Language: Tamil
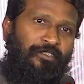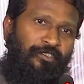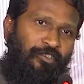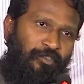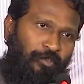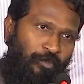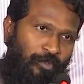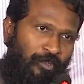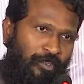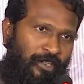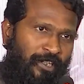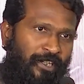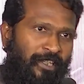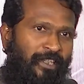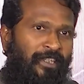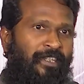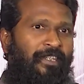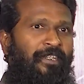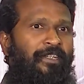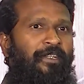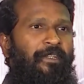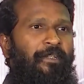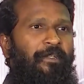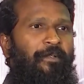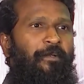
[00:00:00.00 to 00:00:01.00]
சொல்கிற
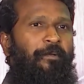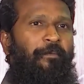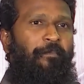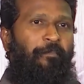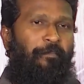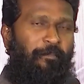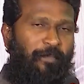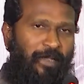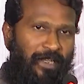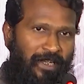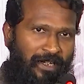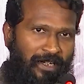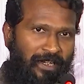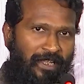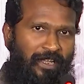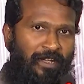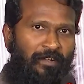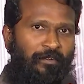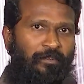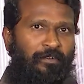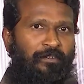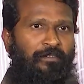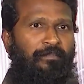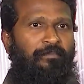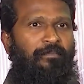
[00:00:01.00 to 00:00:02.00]

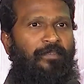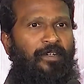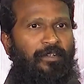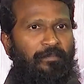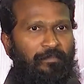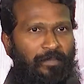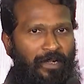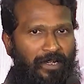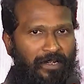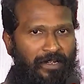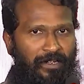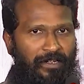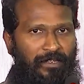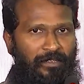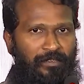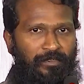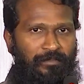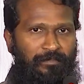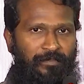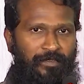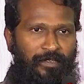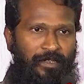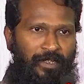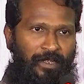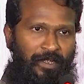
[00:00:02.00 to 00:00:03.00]
மீடியாவுக்கும்
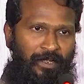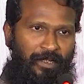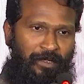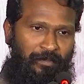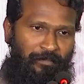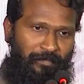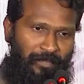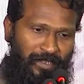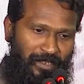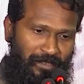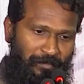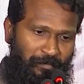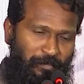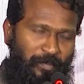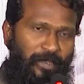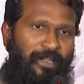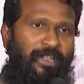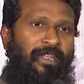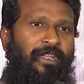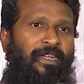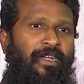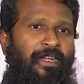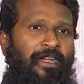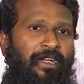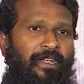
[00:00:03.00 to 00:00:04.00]
மக்களுக்கும்
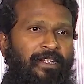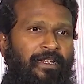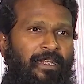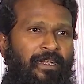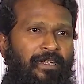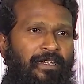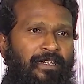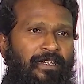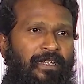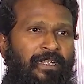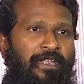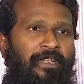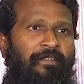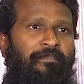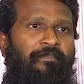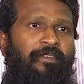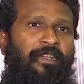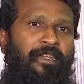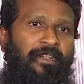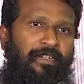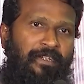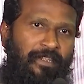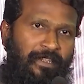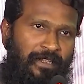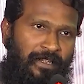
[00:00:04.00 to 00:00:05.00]
மிகப்பெரிய நன்றி வி
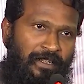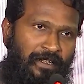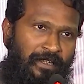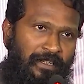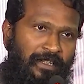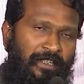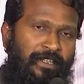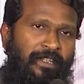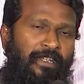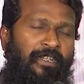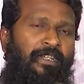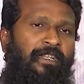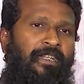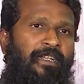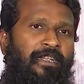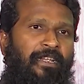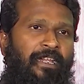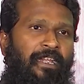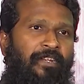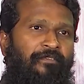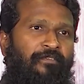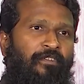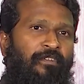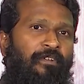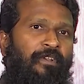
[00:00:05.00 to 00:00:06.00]
ஆர் ரியலி ரியலி
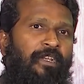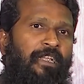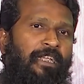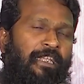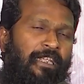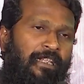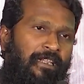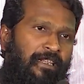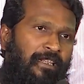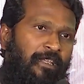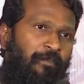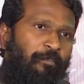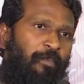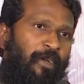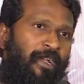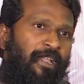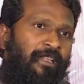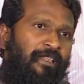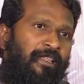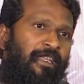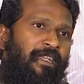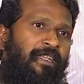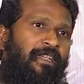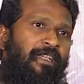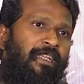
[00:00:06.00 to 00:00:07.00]
கிரேட்ஃபுல் இந்த
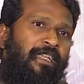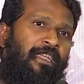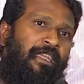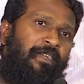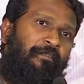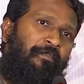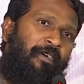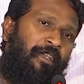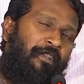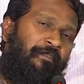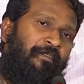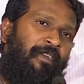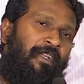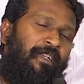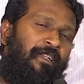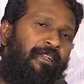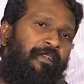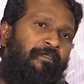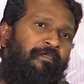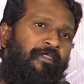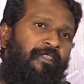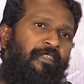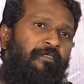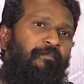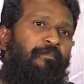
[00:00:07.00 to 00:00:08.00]
படத்தை நீங்கள் வரவேற்ற
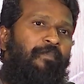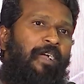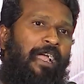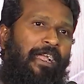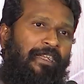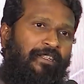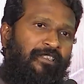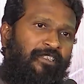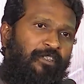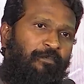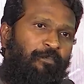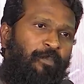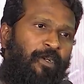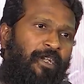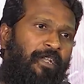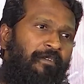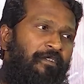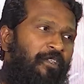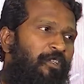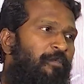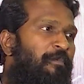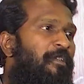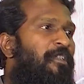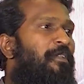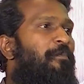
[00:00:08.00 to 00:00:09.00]
விதம் அக்செப்ட் பண்ண
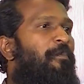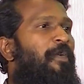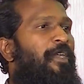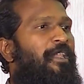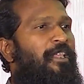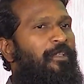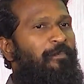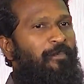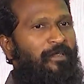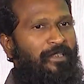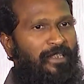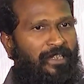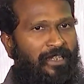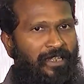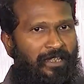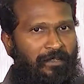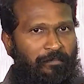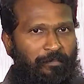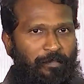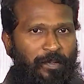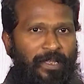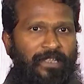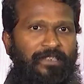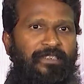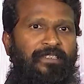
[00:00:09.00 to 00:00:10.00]
விதம் இந்த படத்தை பற்றி நீங்கள்
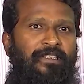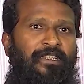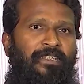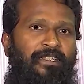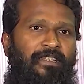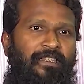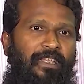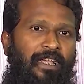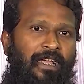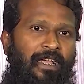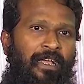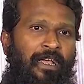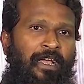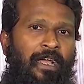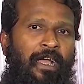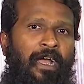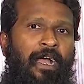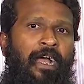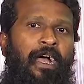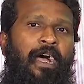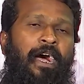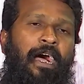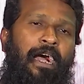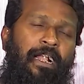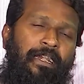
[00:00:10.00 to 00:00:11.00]
பேசுனது தான்
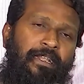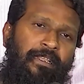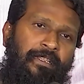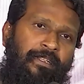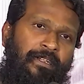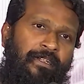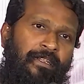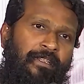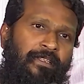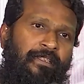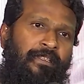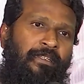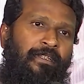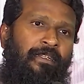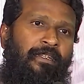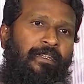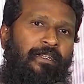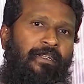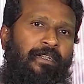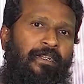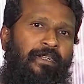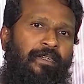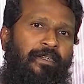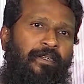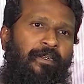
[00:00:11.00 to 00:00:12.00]
அடுத்தடுத்து
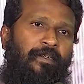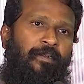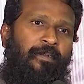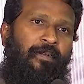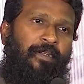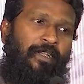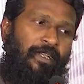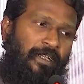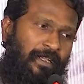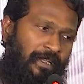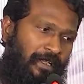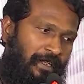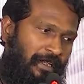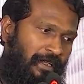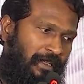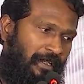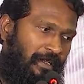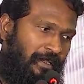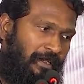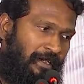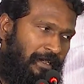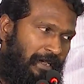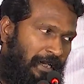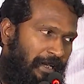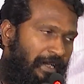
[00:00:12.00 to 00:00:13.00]

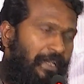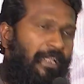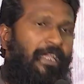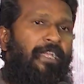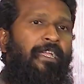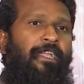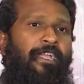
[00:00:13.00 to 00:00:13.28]
நிறைய